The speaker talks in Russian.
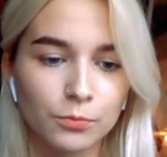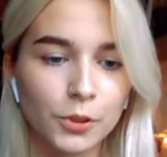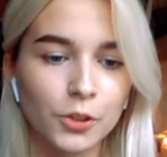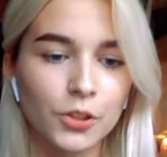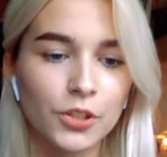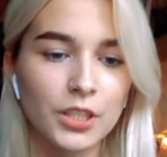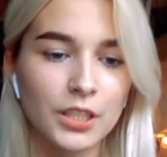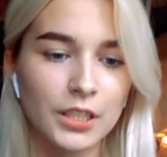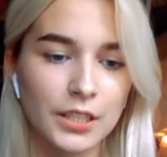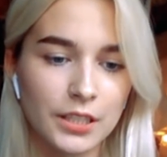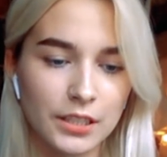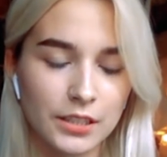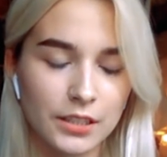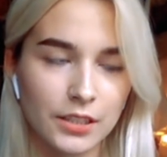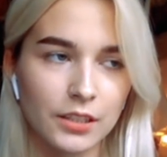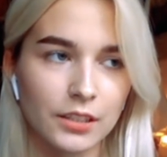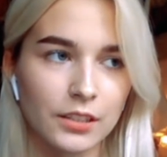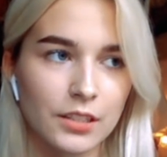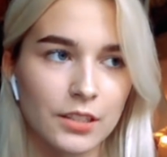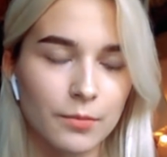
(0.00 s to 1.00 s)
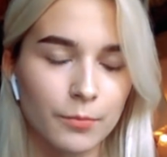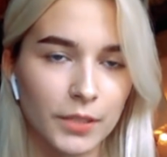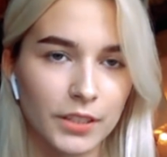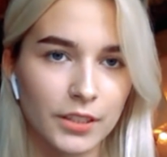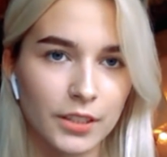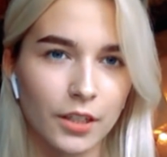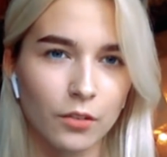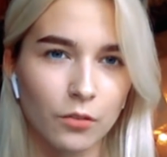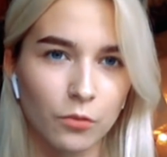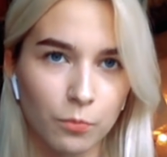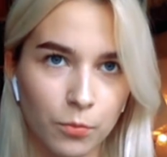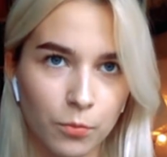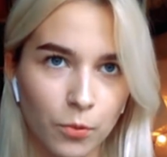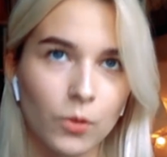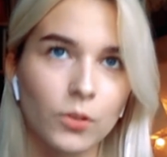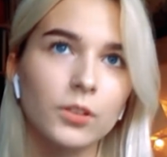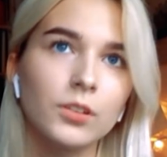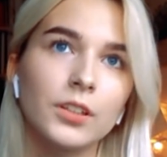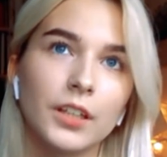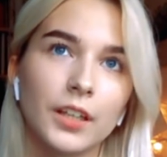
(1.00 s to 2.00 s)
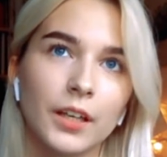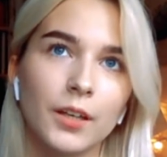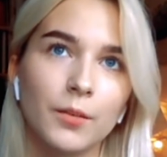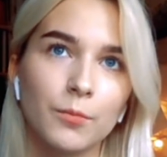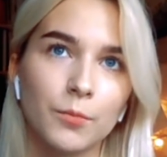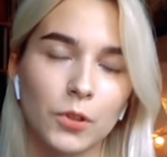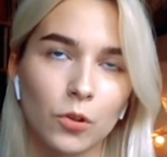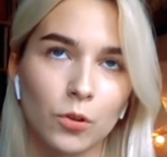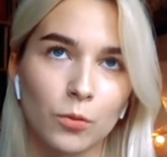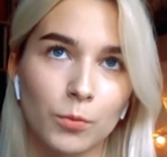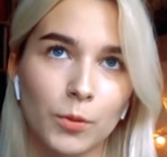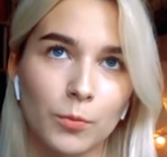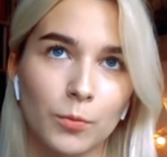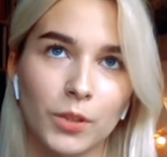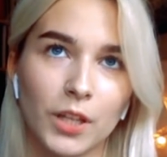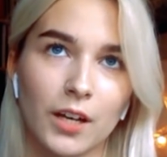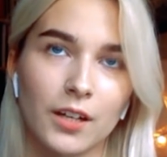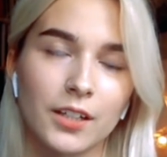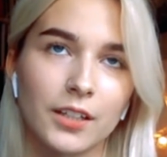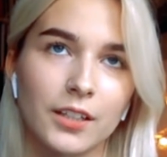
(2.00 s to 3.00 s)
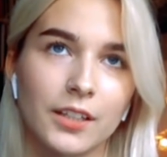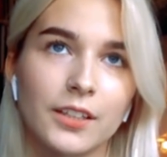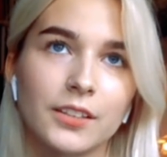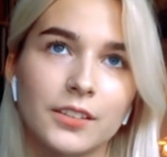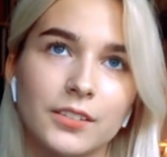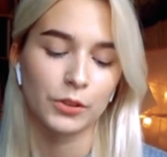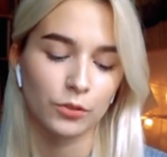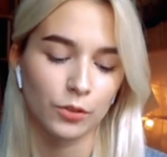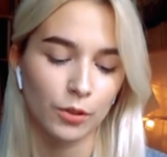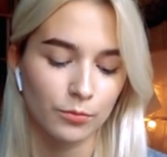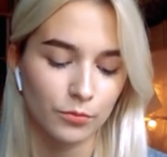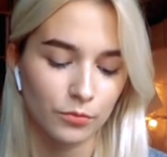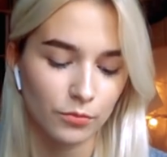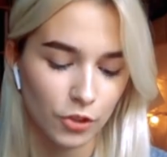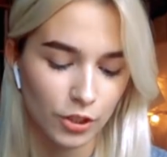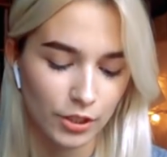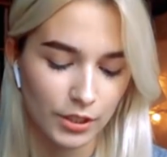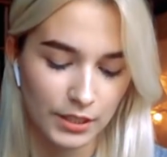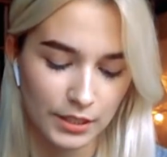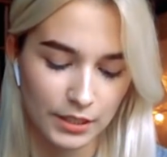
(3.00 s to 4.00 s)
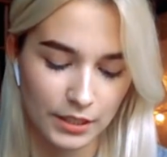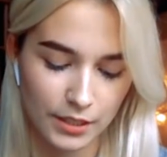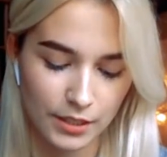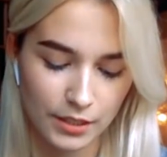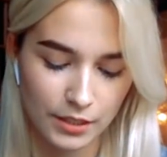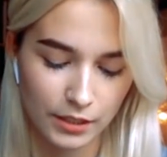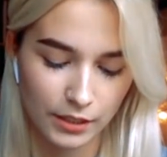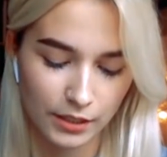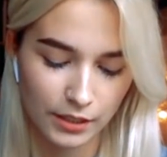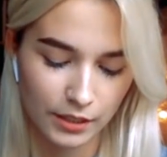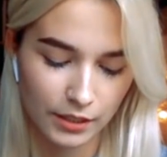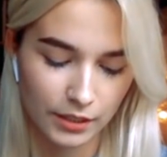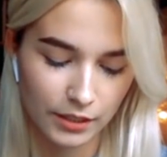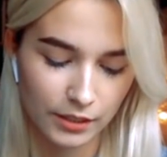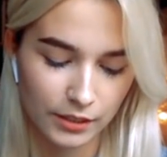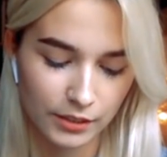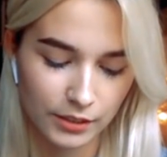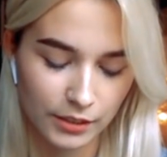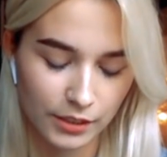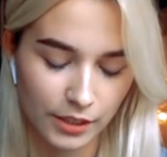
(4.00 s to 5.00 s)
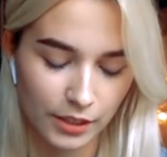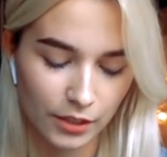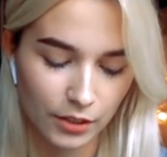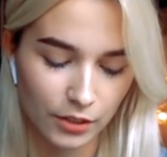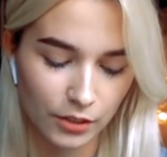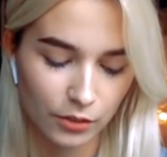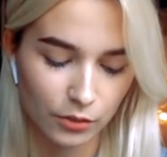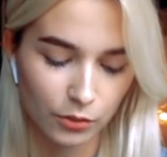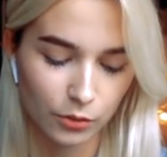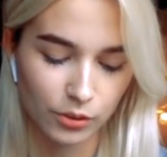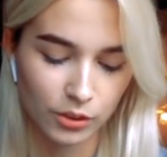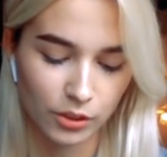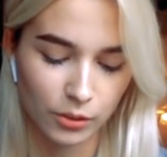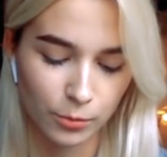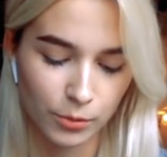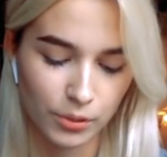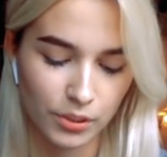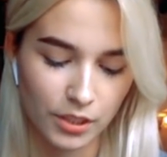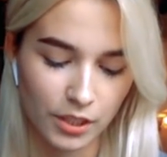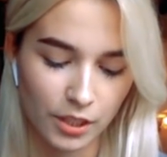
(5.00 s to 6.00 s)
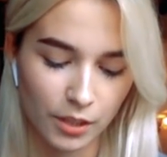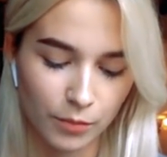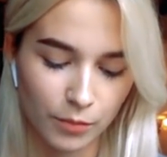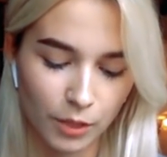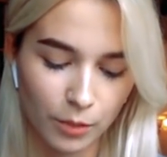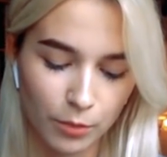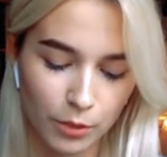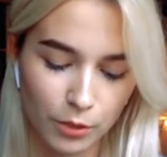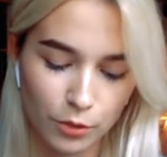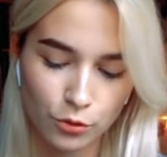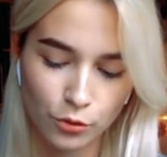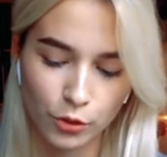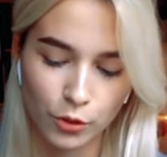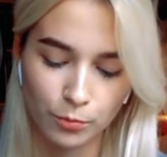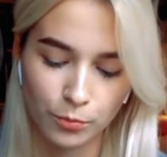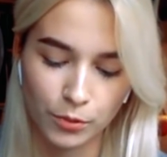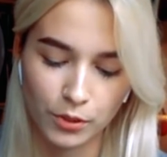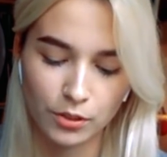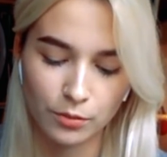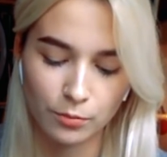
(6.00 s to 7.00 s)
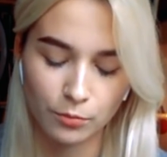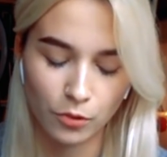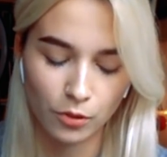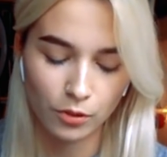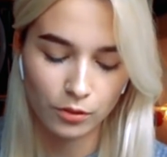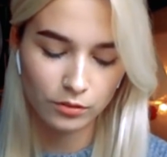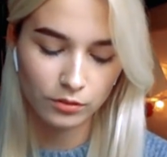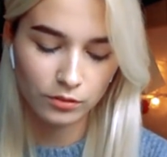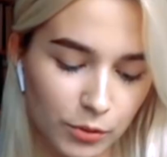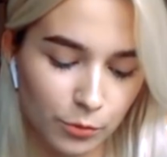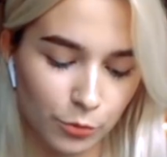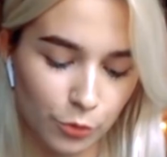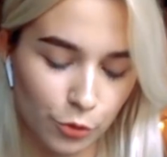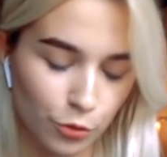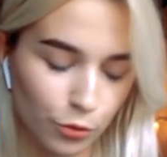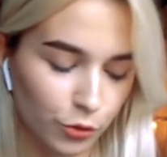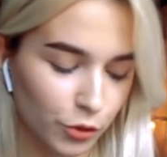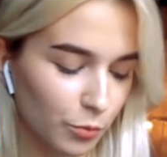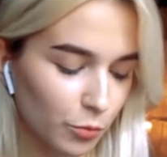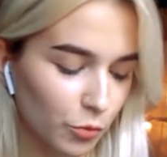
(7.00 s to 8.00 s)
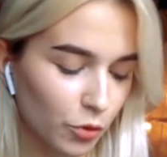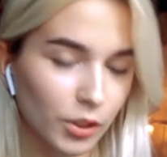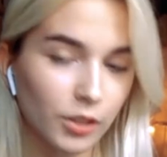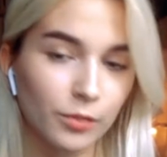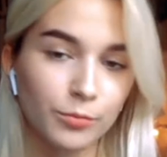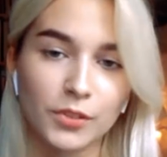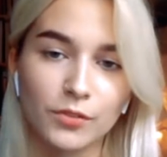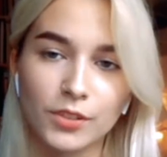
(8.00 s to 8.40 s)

он просто сидел, смотрел в пол, и мы оба плакали. Потом, через несколько дней, он написал мне большое письмо, потому что он не мог